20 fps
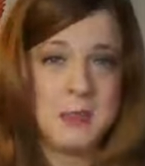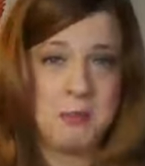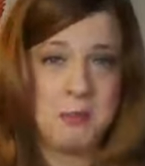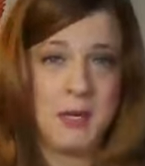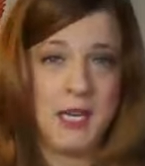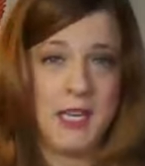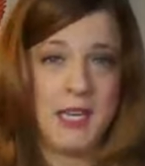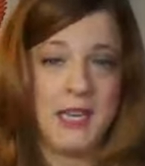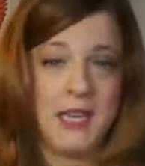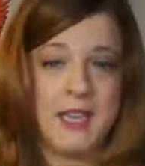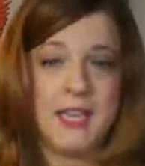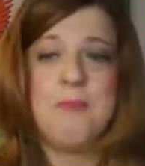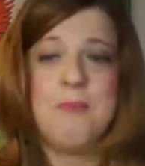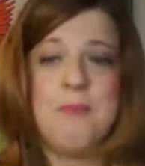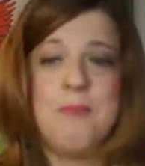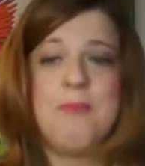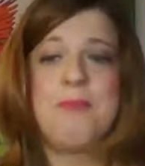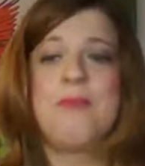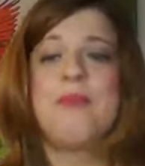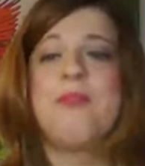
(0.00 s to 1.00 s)
di
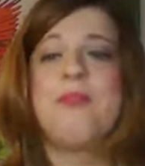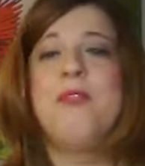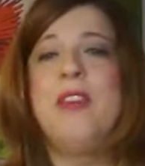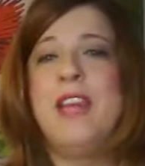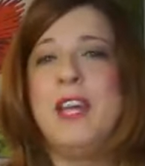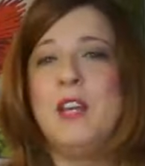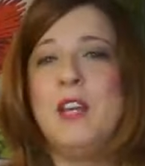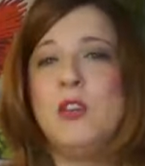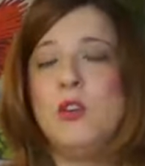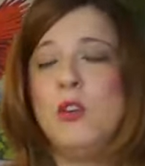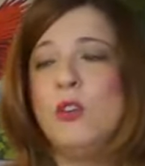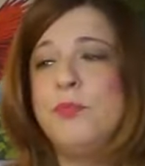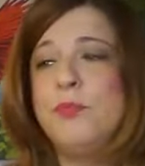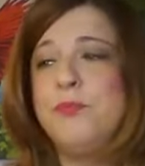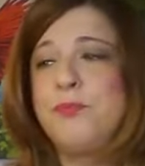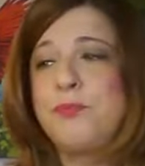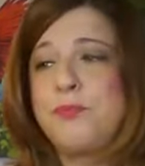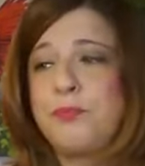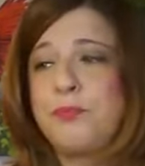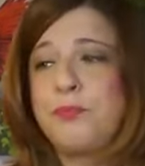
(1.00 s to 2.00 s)
spinta
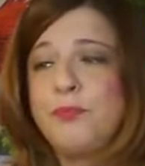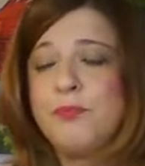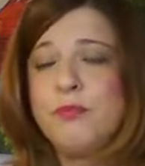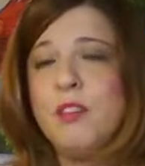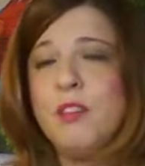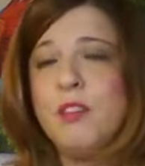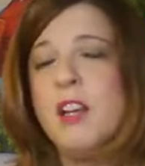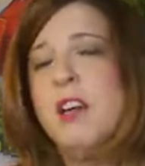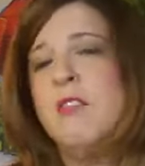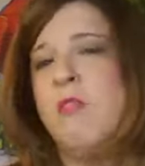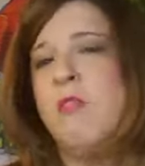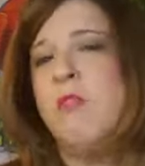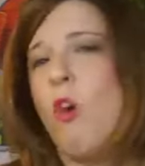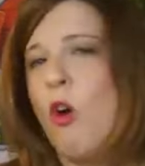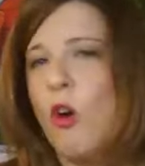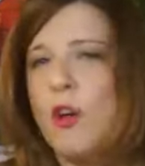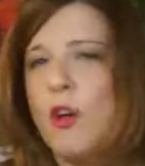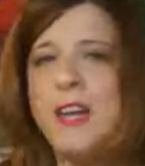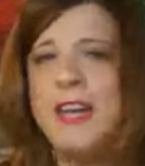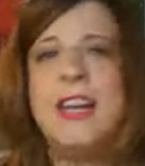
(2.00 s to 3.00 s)
vedo um,
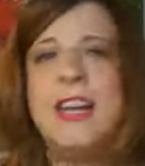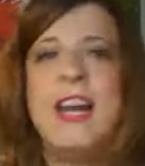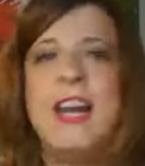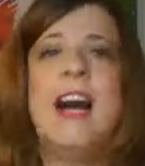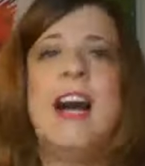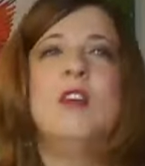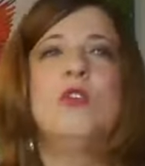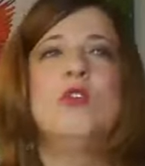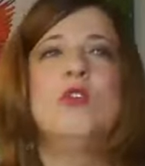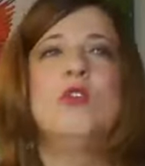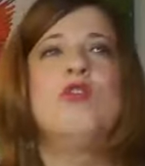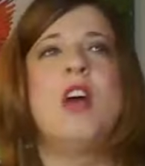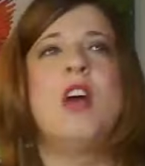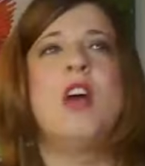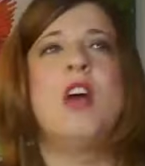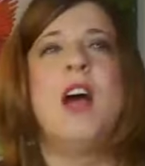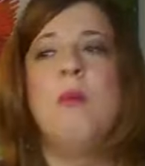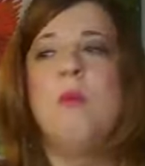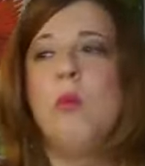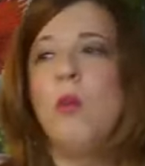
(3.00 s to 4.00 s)
ho elencato
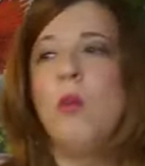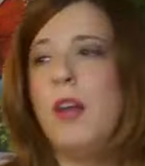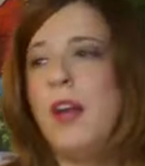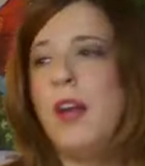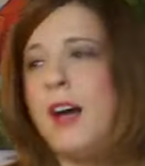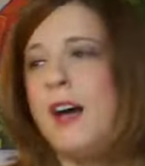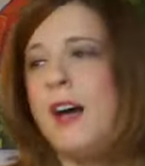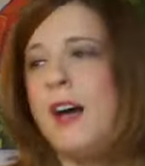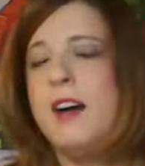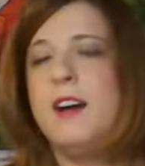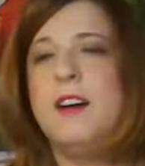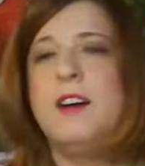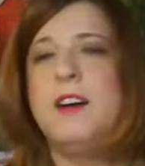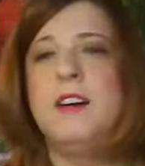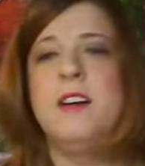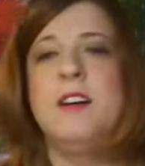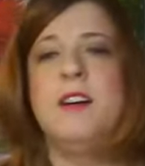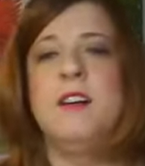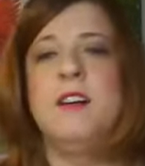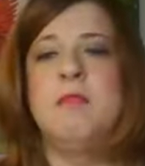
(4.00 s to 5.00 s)
diciamo,
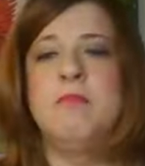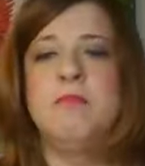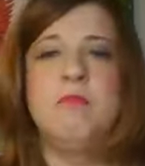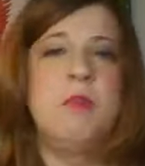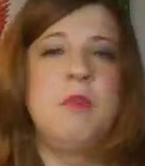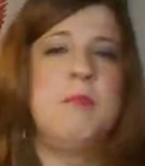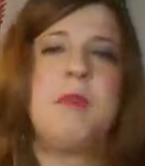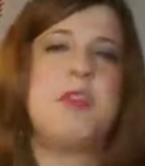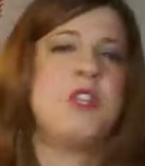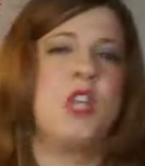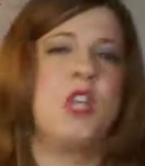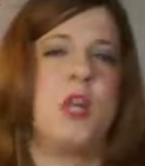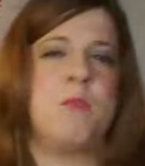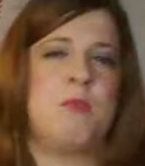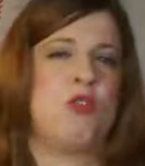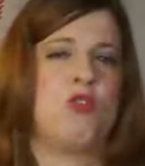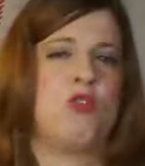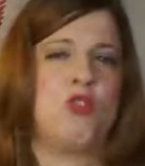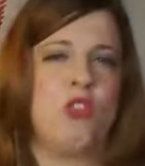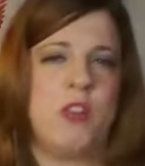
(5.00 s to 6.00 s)
la, um, il
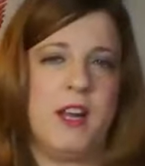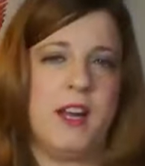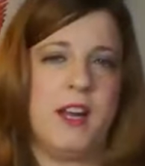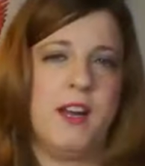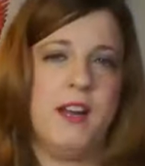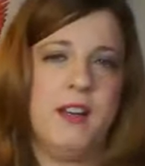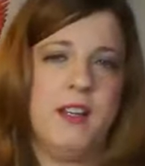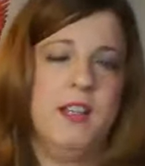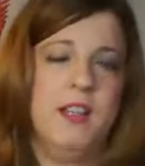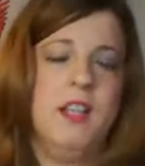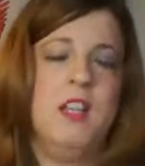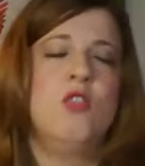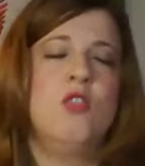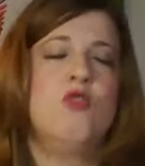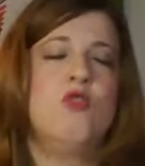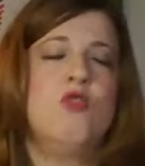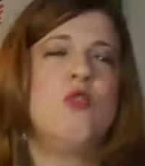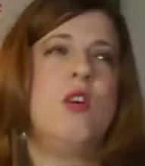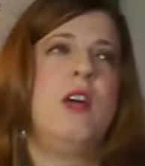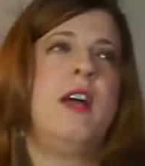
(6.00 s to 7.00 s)
piacere personale,
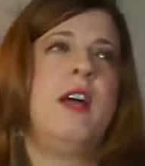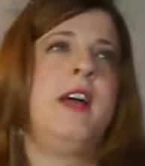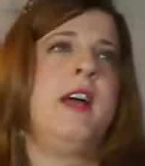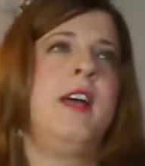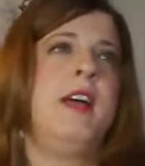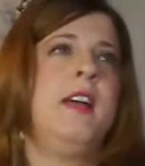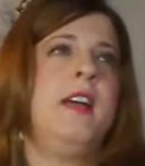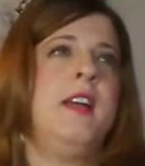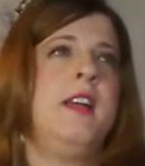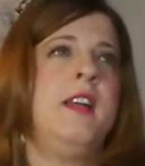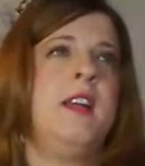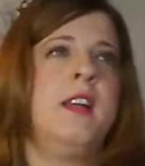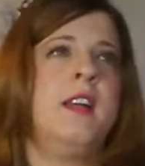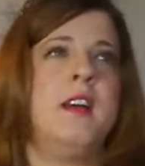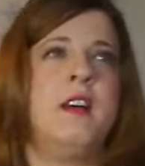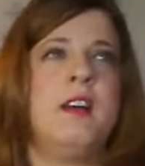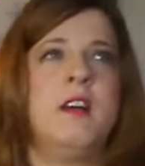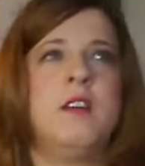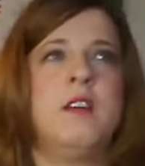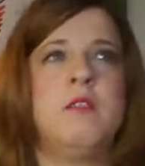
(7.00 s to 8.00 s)
cioè il,
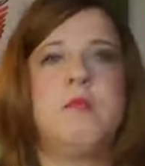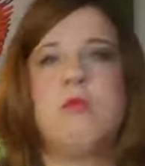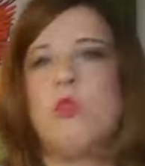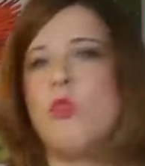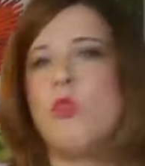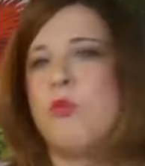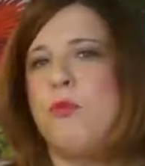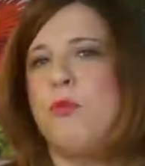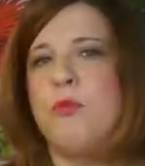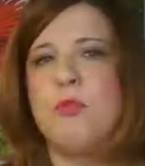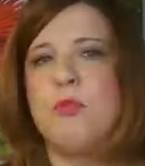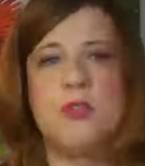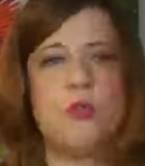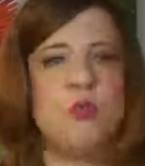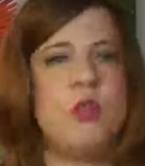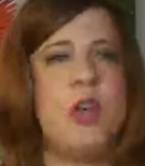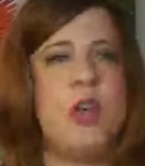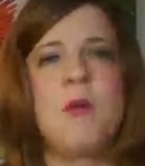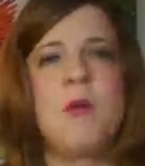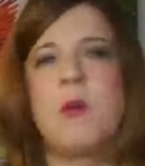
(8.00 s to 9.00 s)
ehm,
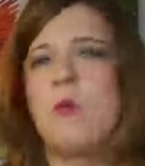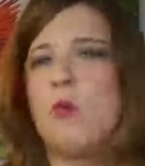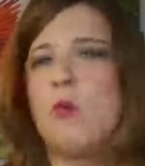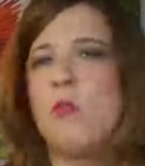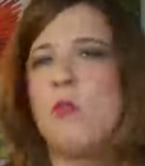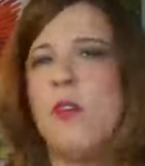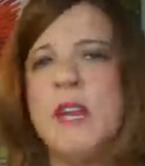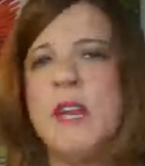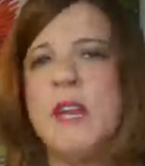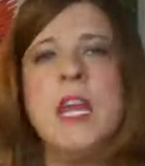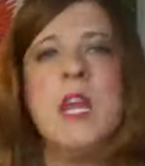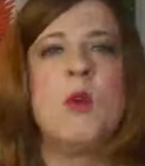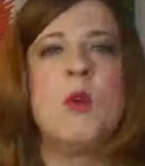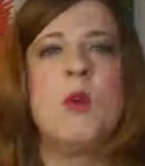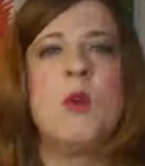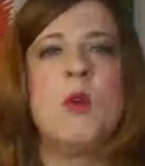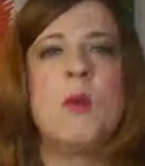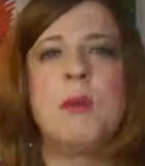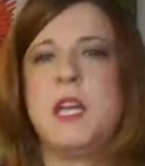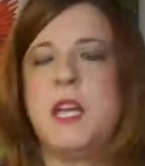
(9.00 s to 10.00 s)
studiare una nuova
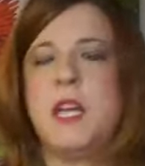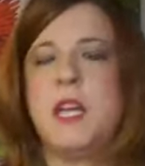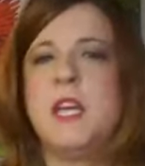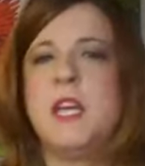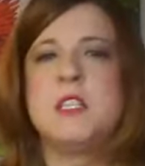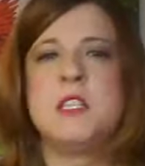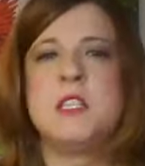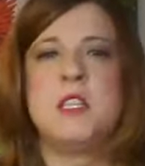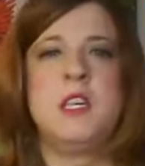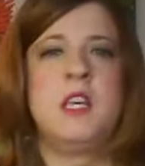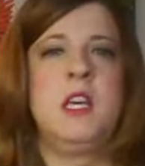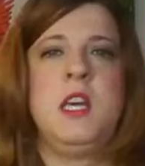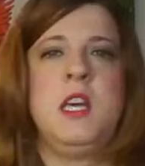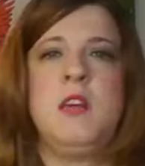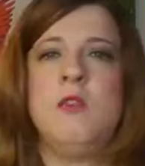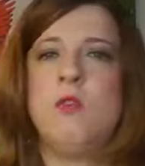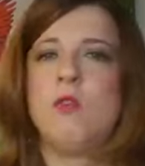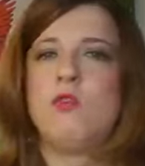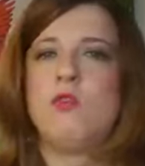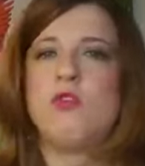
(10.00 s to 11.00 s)
lingua perché
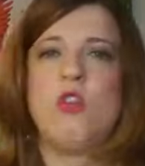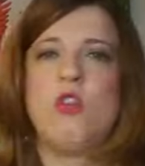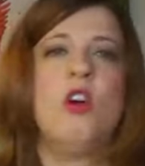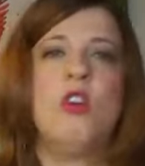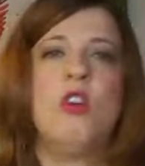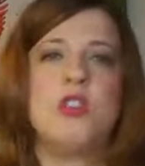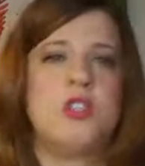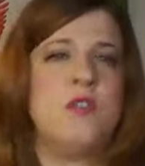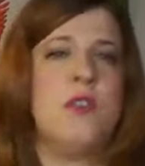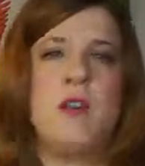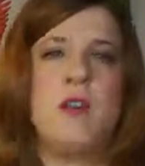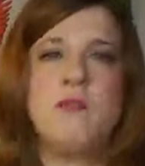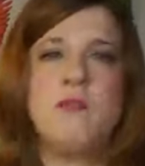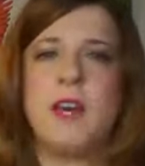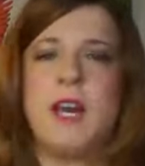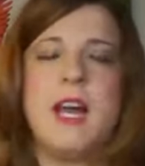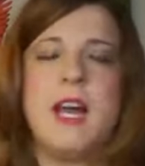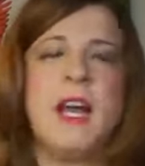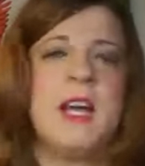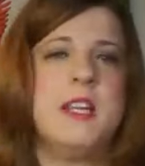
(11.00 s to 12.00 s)
si, so, si, va in
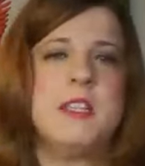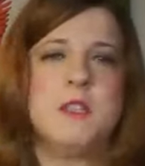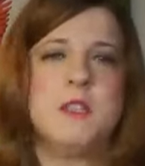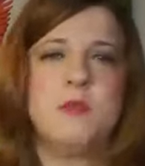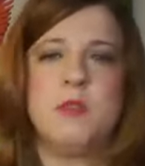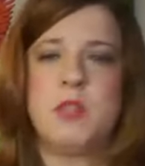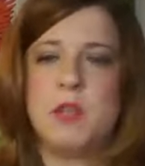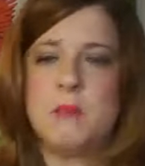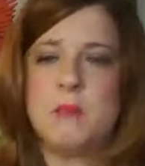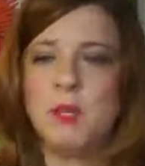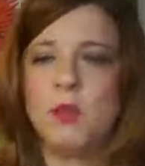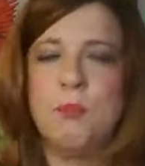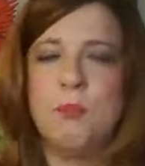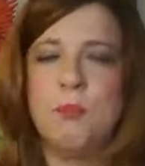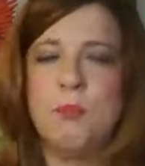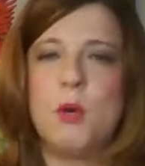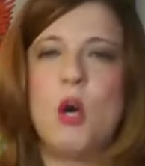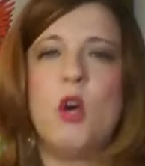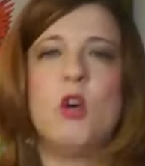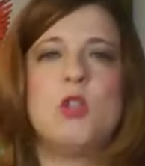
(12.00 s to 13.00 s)
vacanza in un
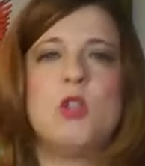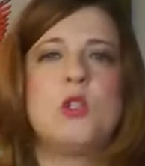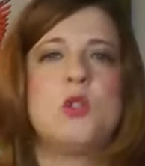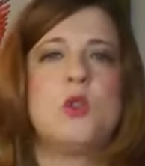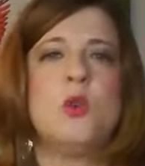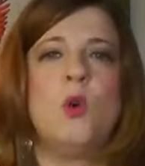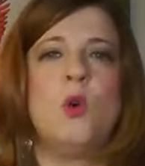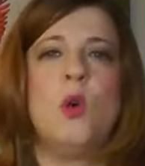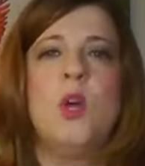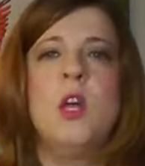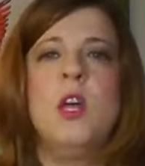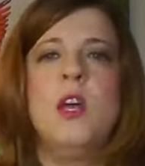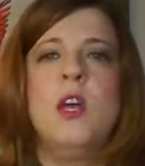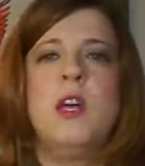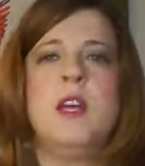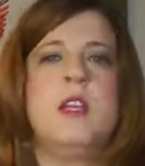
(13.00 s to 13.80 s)
determinato posto